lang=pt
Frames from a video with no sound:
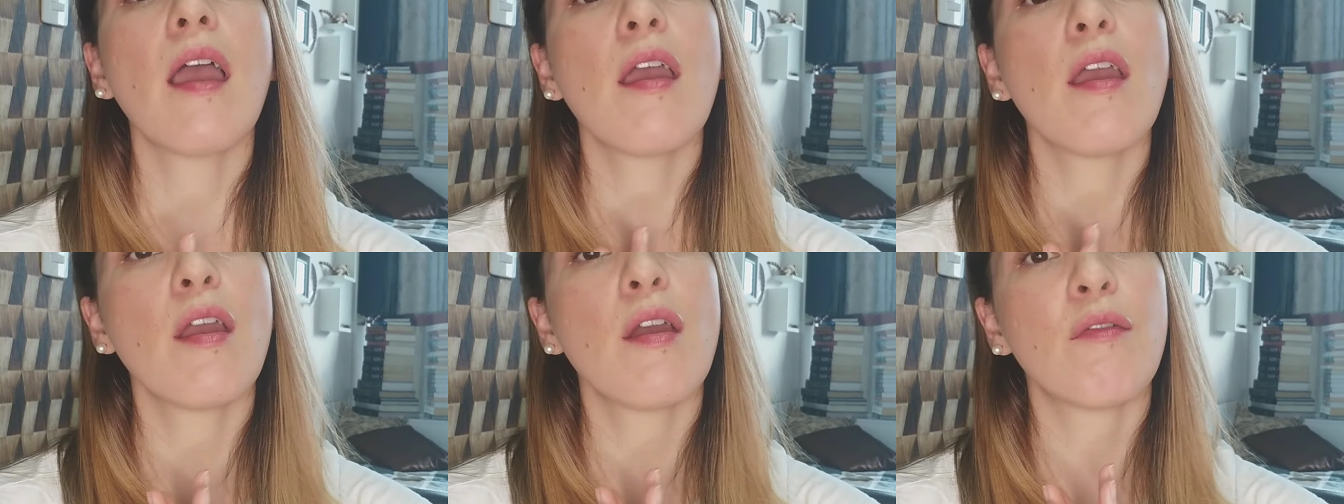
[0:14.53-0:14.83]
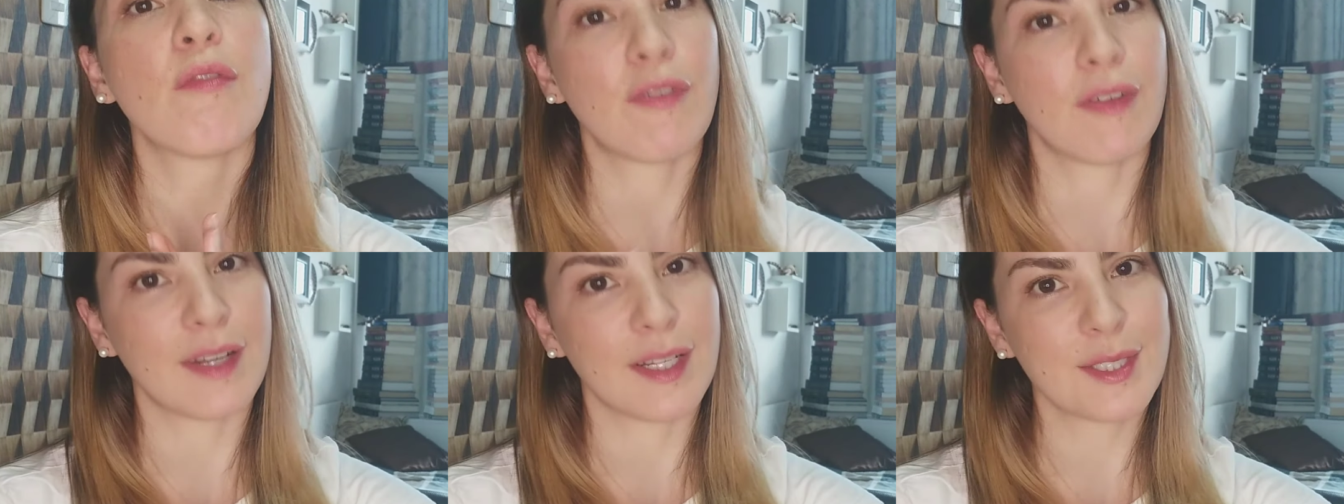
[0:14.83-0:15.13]
Eu
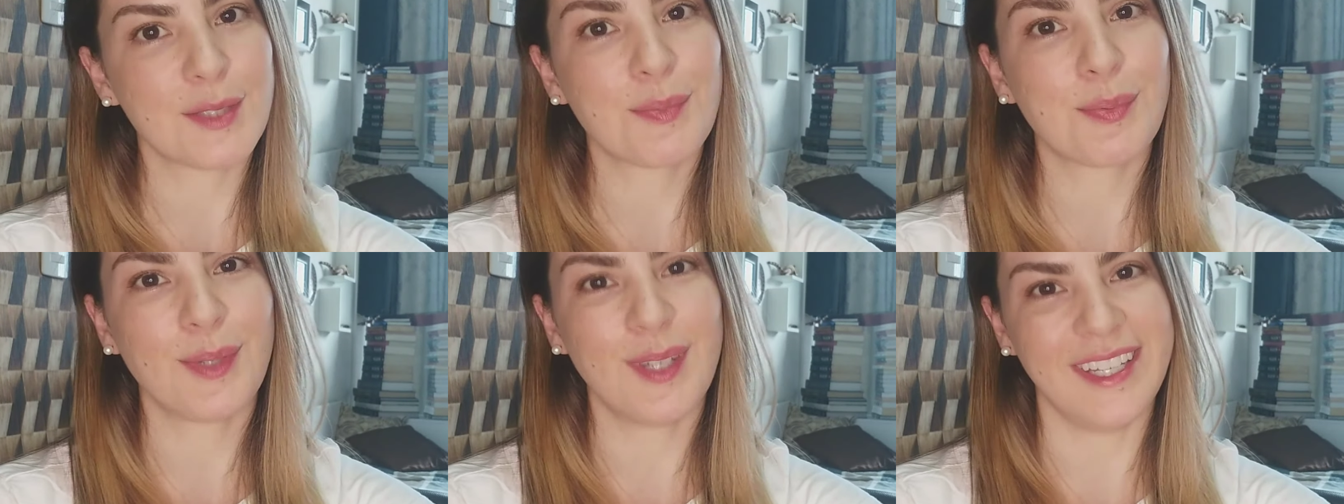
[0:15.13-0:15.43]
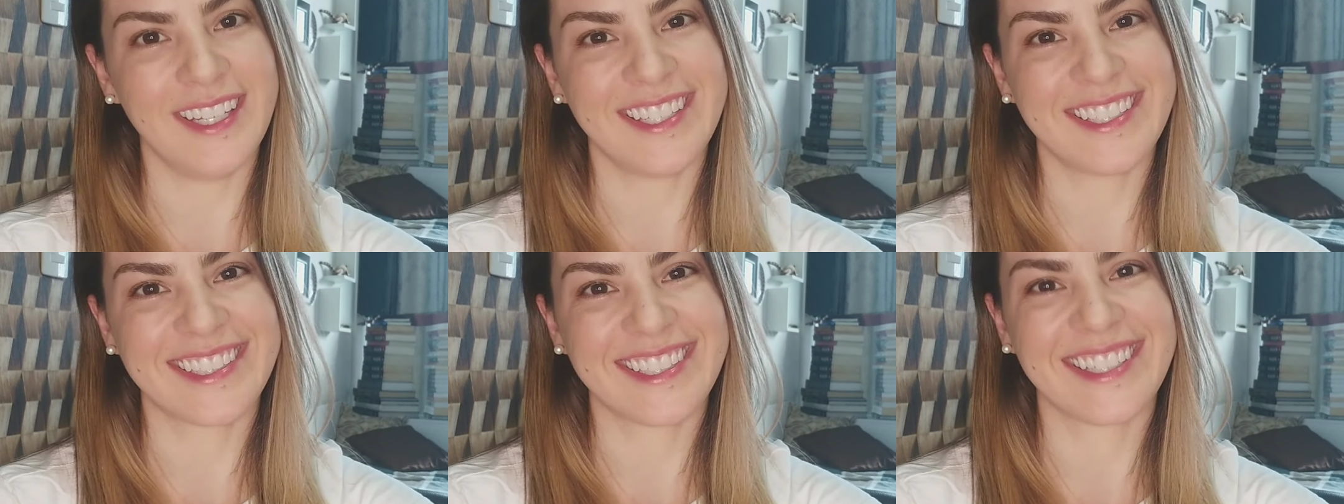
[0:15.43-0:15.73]
vou falar de
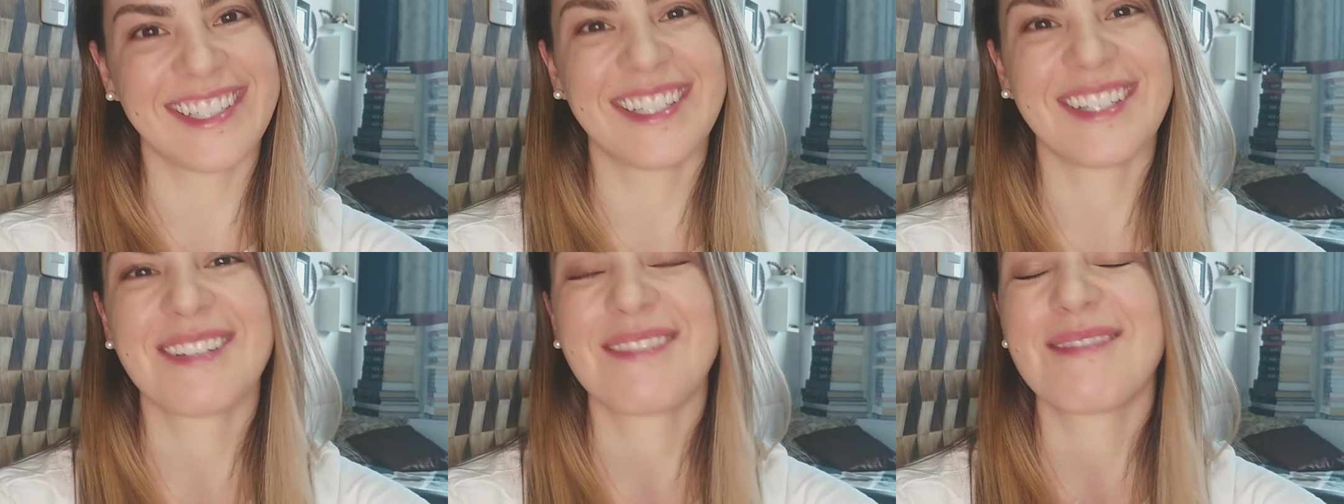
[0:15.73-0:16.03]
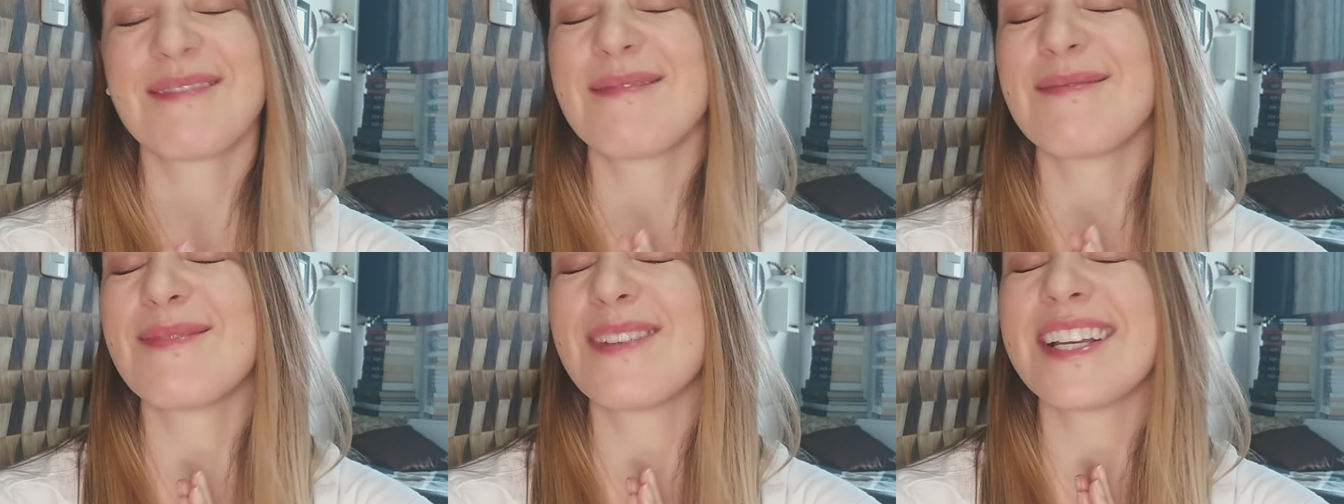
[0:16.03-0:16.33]
política,
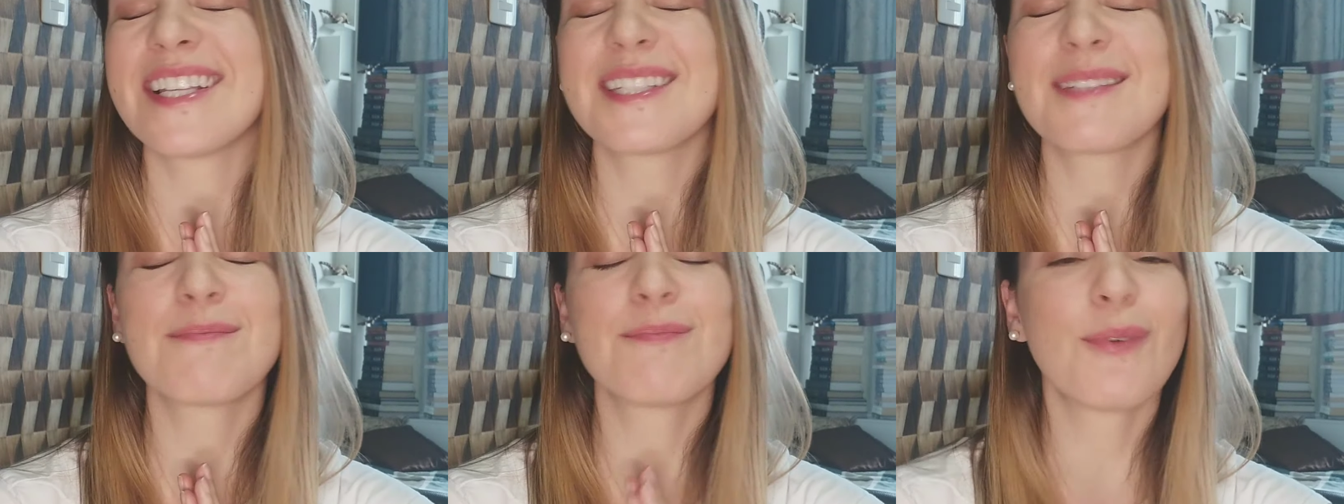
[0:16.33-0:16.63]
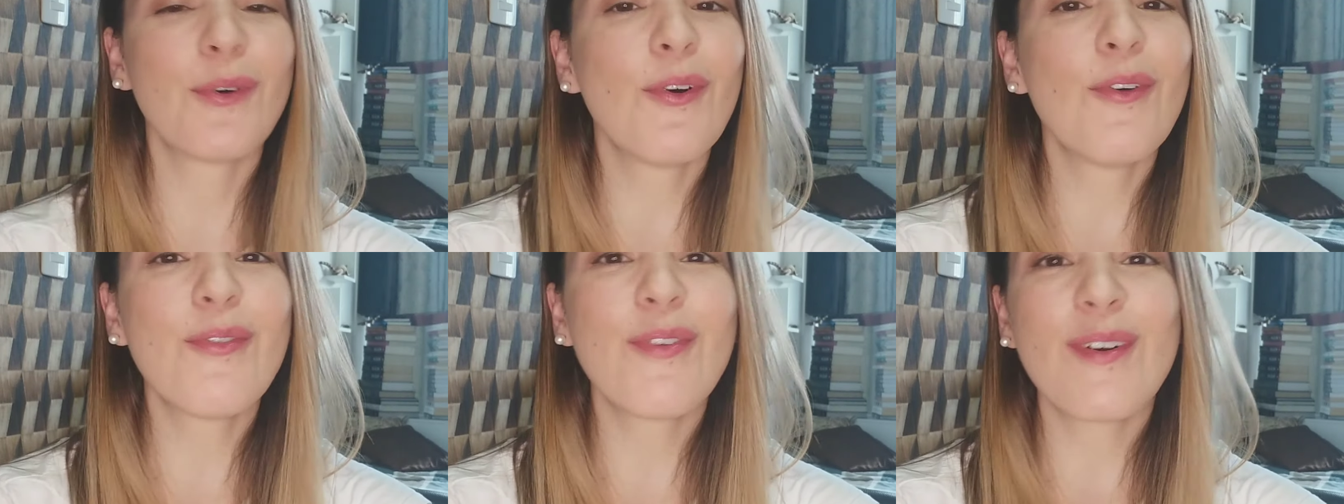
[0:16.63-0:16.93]
mas
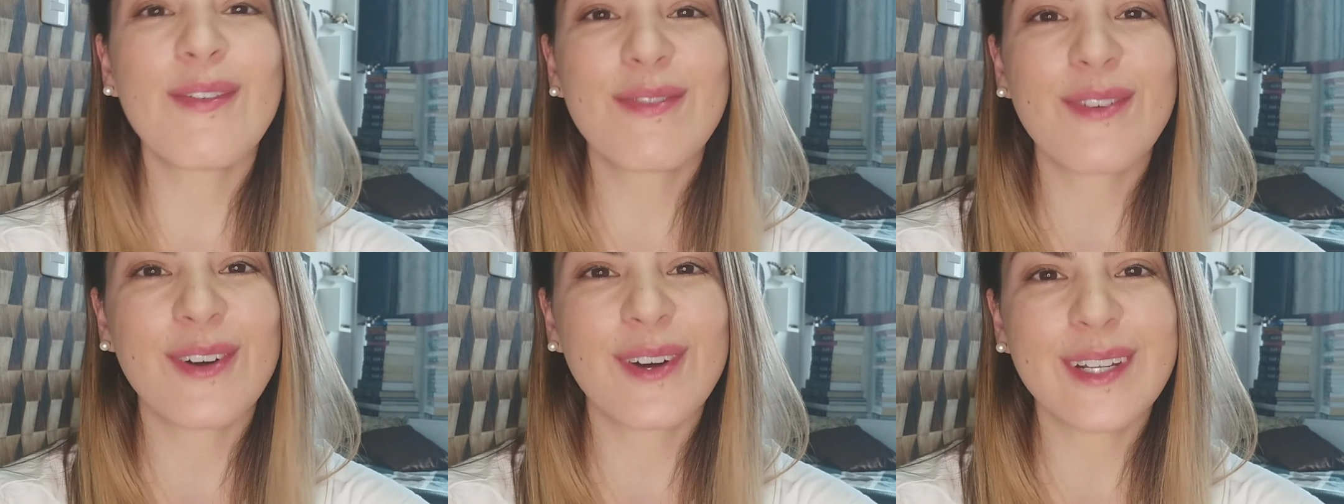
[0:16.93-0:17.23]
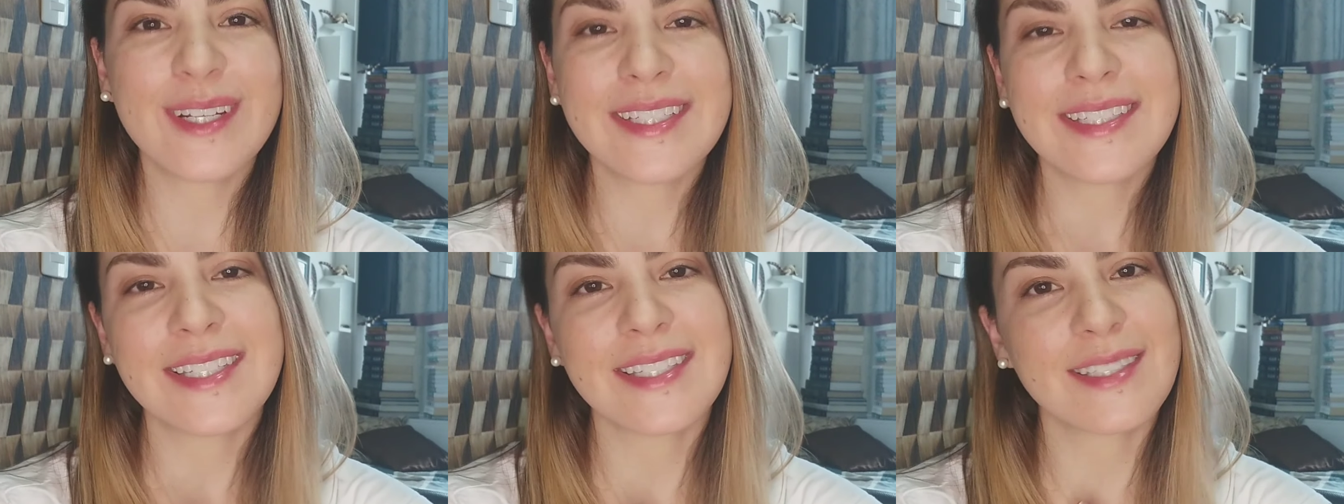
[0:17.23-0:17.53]
por favor
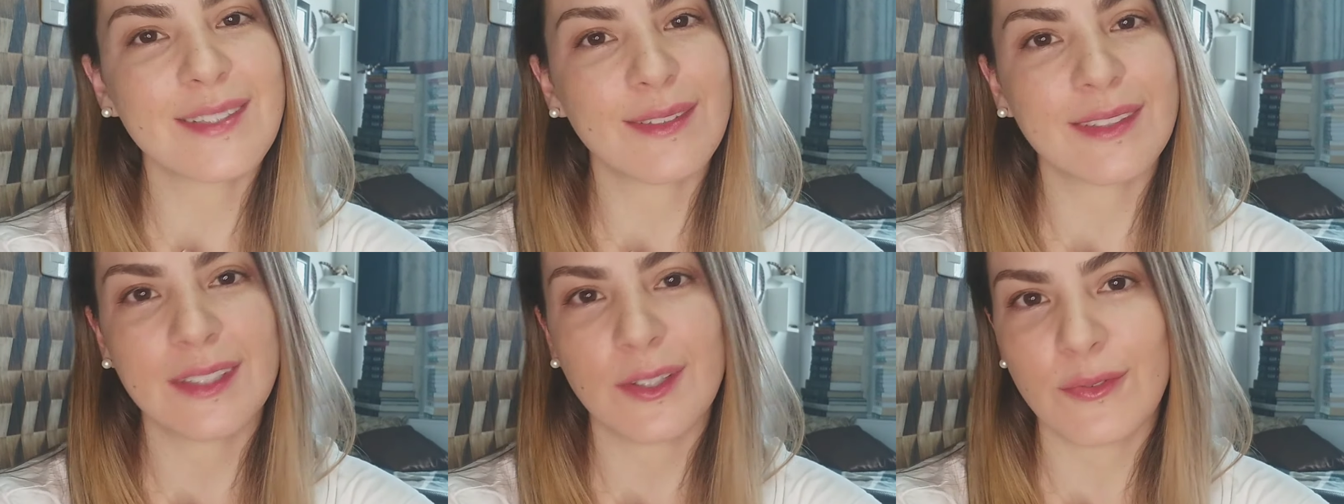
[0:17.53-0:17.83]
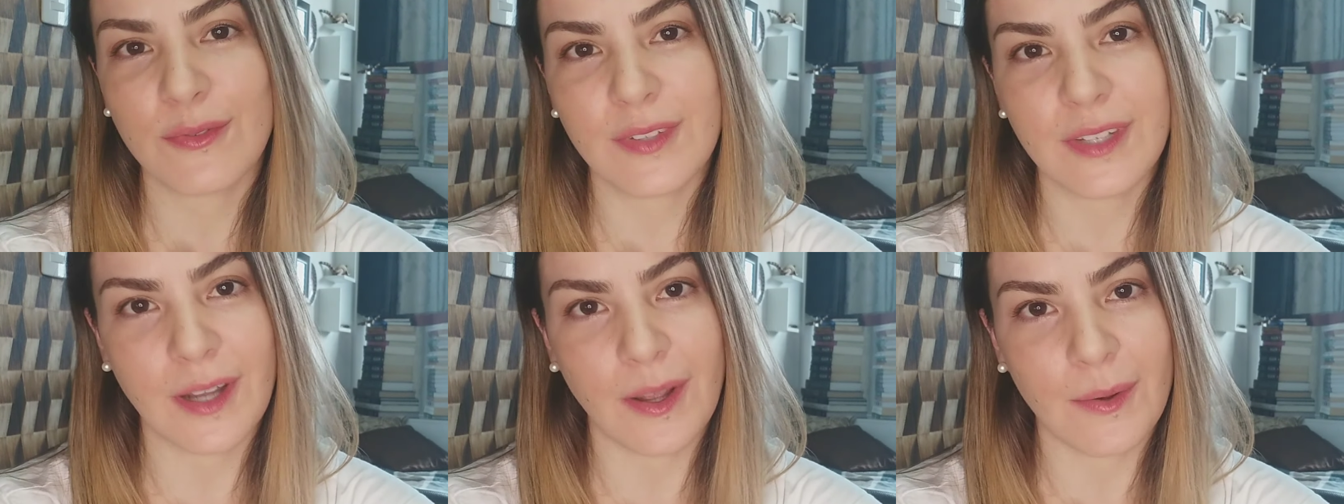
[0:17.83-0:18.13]
assistam até o
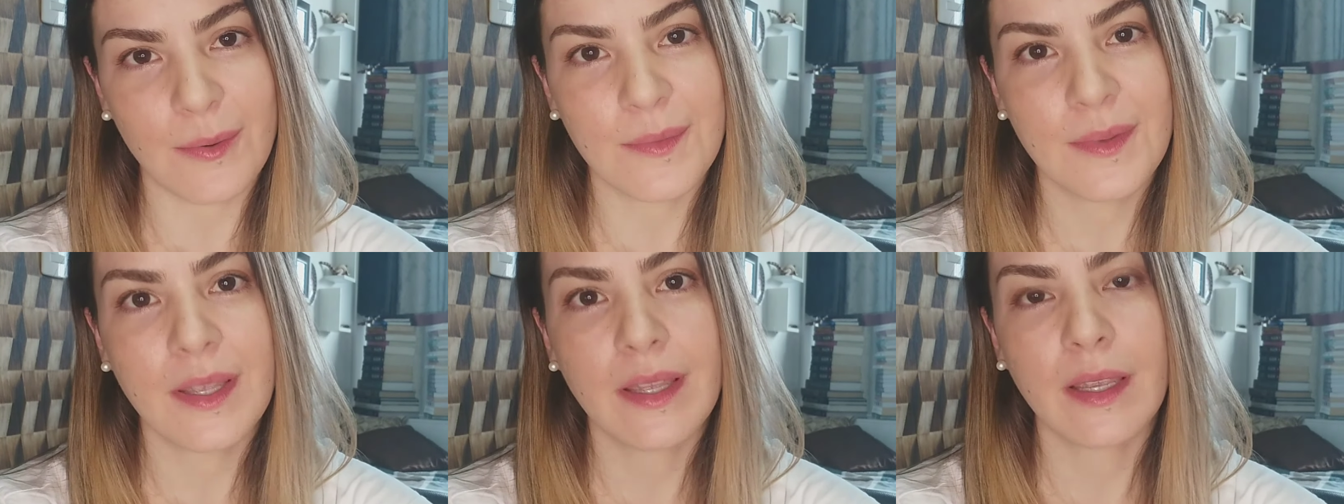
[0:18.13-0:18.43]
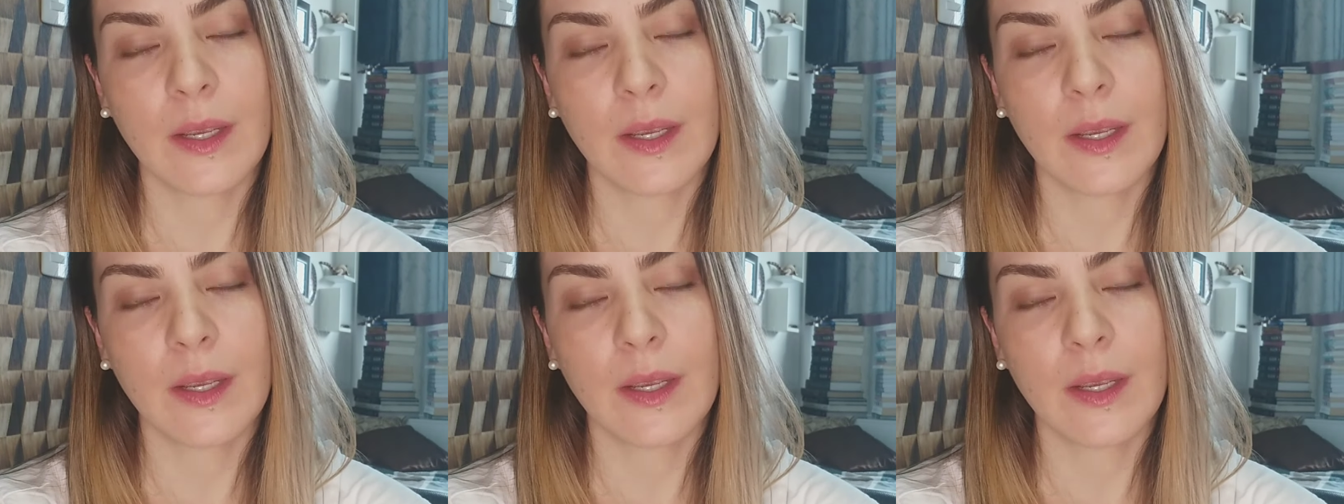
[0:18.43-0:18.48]
final,